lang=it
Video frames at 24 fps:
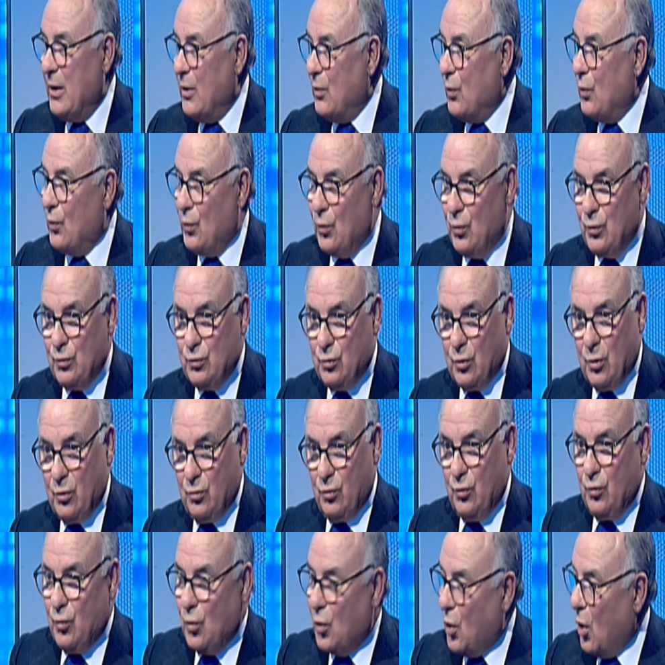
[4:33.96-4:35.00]
un,
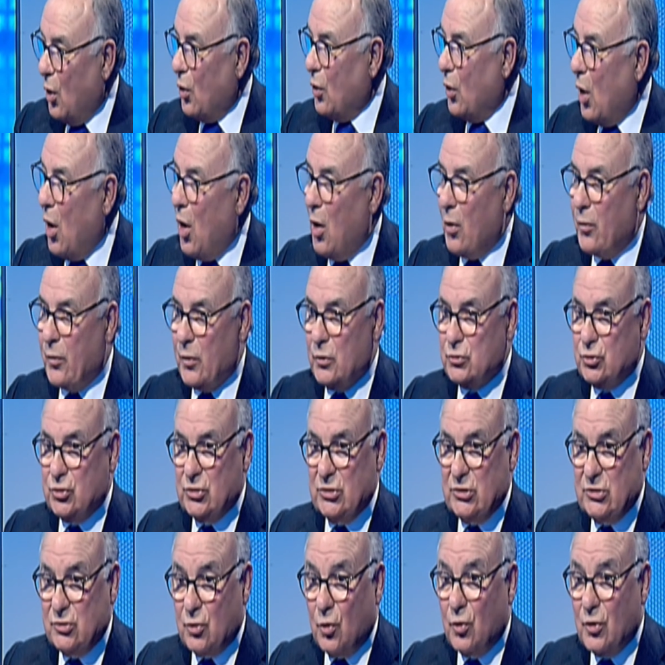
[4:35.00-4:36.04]
un, colloquio,
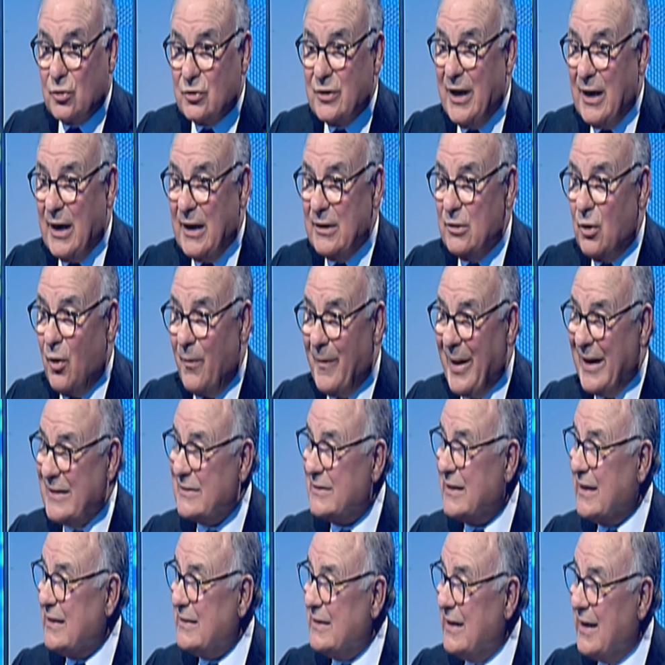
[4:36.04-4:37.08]
ci sono delle
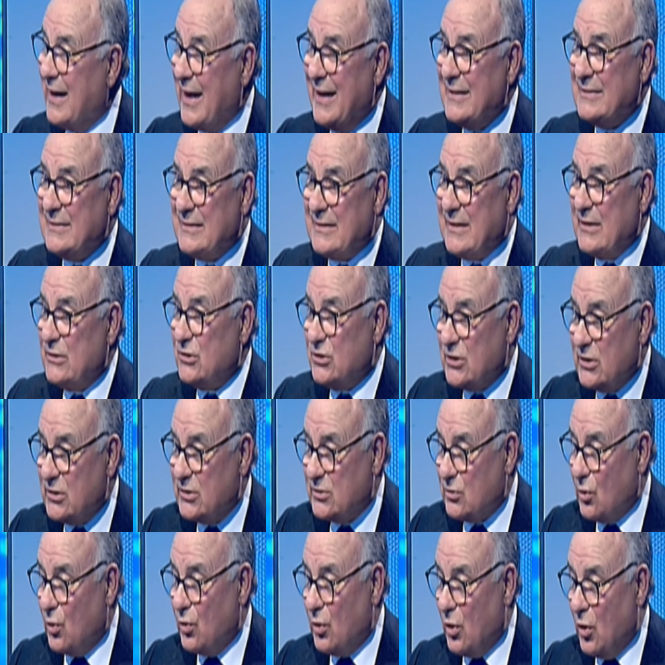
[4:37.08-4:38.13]
domande dirette,
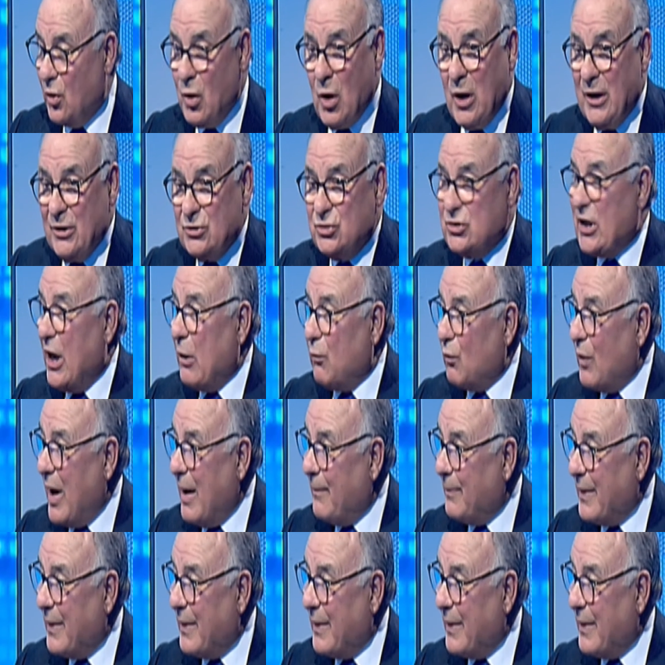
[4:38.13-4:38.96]
c'è una